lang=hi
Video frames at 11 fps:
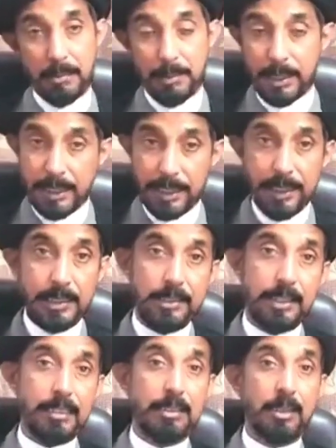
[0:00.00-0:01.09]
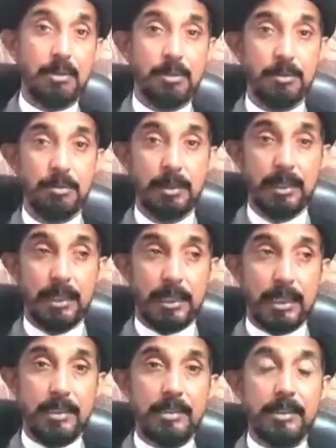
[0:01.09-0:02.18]
मैं कहना ये चाहता हूं
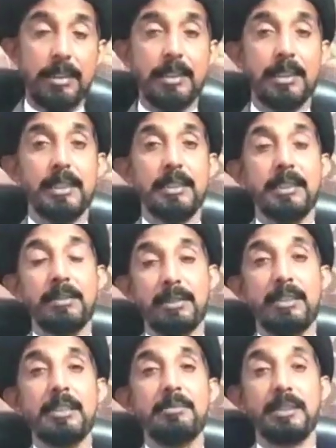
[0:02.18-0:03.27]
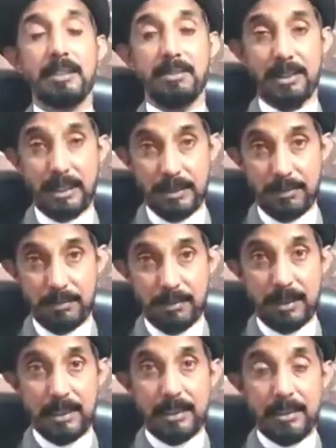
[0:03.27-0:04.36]
कि जिस तरीके से वसीम रिजवी ने
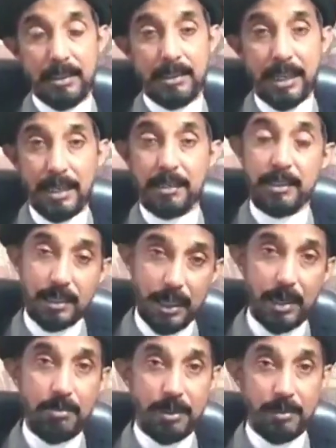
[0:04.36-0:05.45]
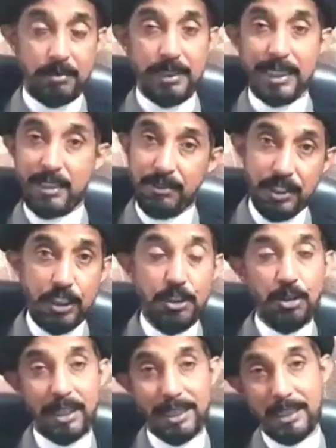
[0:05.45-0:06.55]
चार दिन कबल एक
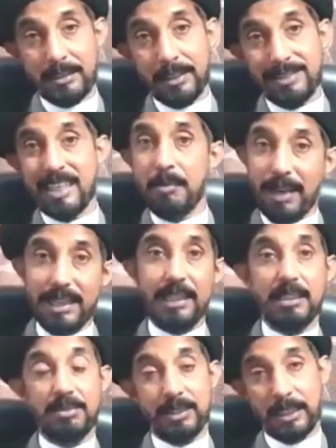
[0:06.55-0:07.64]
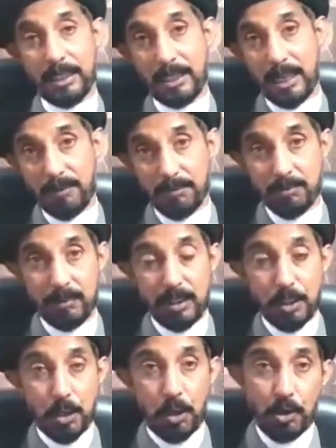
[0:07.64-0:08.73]
वीडियो डाला था सलमान नदवी के
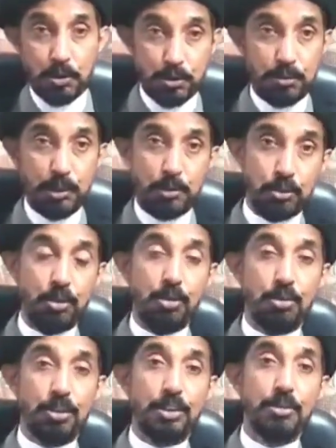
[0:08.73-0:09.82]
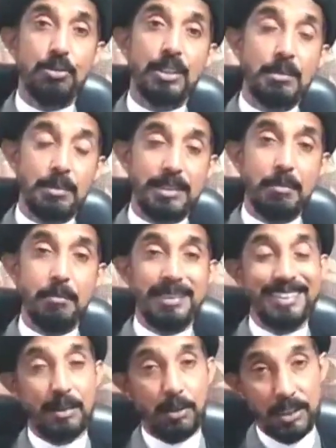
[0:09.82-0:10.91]
खिलाफ और उसमें कुछ लोगों की उन्होंने
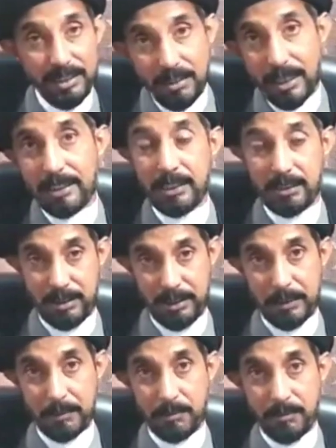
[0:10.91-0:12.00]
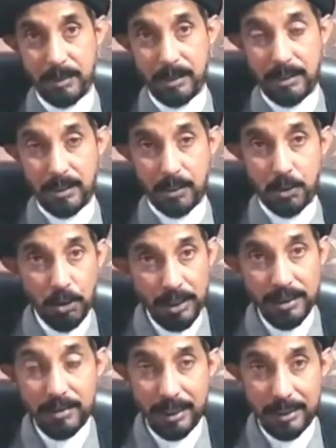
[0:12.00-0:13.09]
मजम्मत और निंदा की थी क्यों
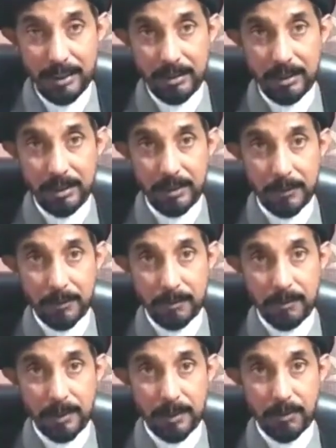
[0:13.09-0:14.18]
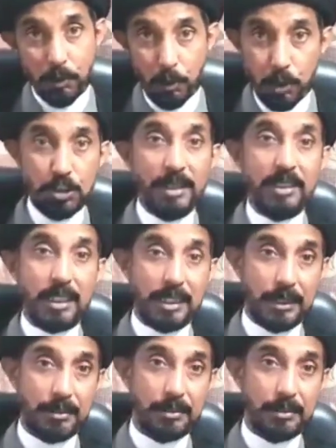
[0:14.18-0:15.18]
निंदा की थी वो खुद बताएं